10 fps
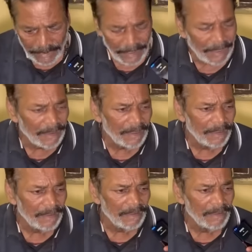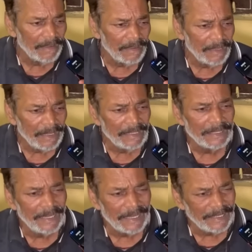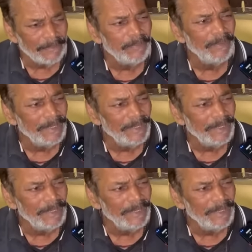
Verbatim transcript: क्यों नहीं किए इसलिए कि जब फोन